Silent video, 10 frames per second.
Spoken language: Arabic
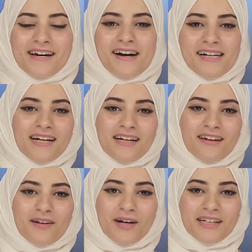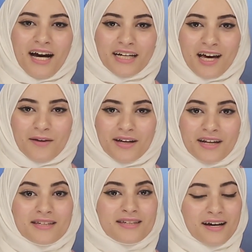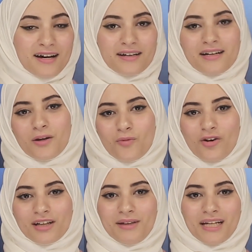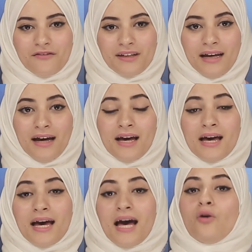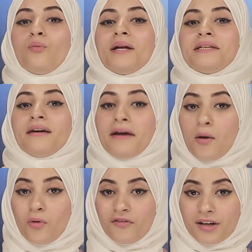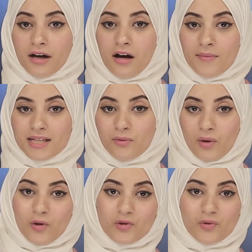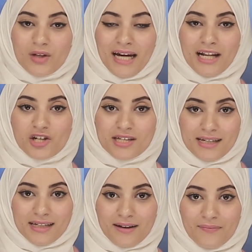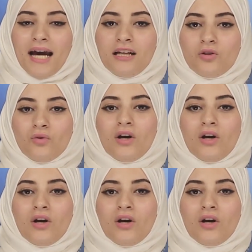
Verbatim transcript: أعلنت ألمانيا عن خبر صار للمقيمين فيها أو من يرغب في الإقامة والحصول على الجنسية، حيث